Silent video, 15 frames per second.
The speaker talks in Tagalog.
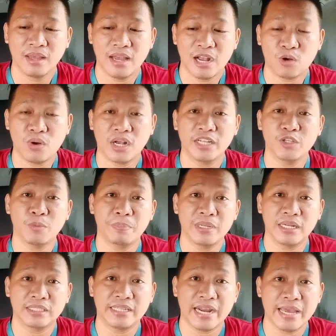ako agad yung
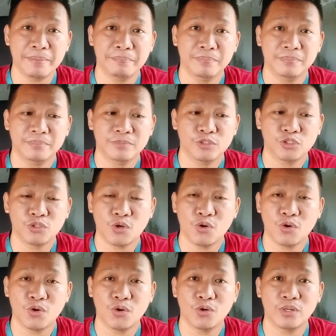pinag-drive.
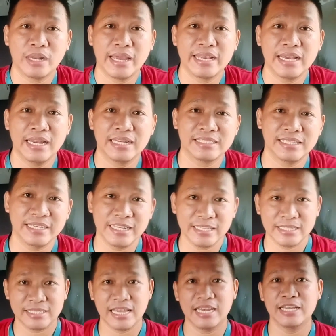So, nahiga lang
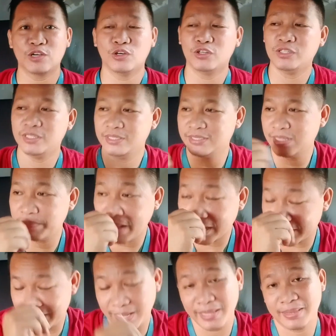siya sa likod, sa
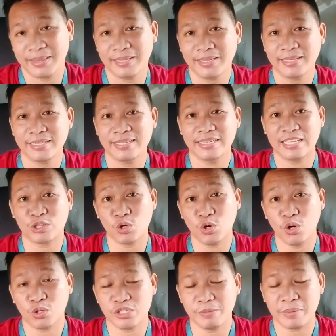backseat.
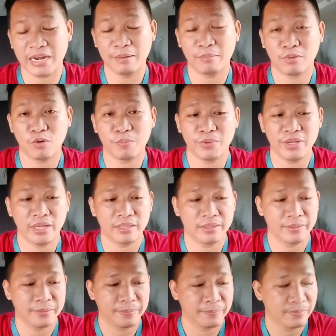Natulog, siyempre alam ko po yan.
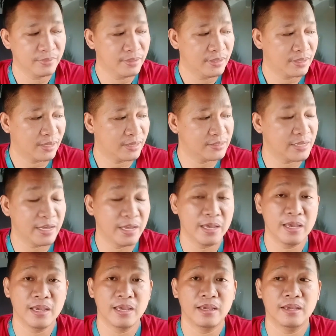Kasi,
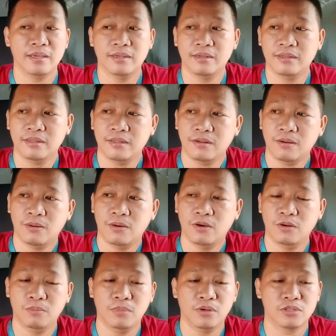
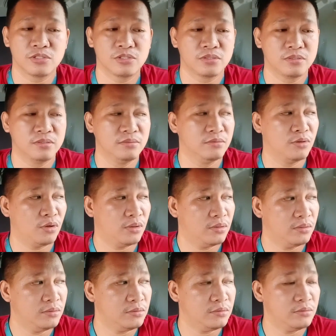almost
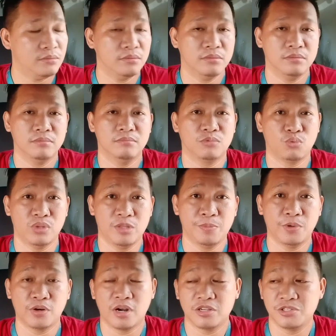
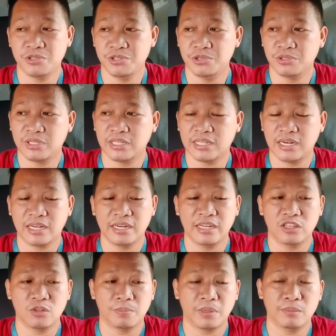24 hours yung duty talaga
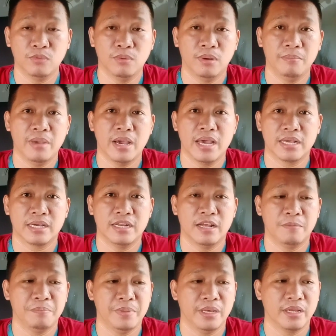dito pag bumabiyahe ka
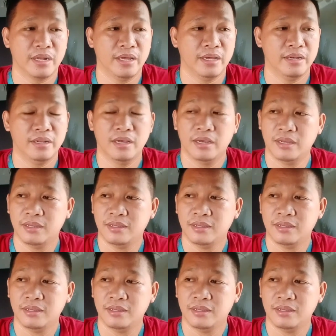ng pier and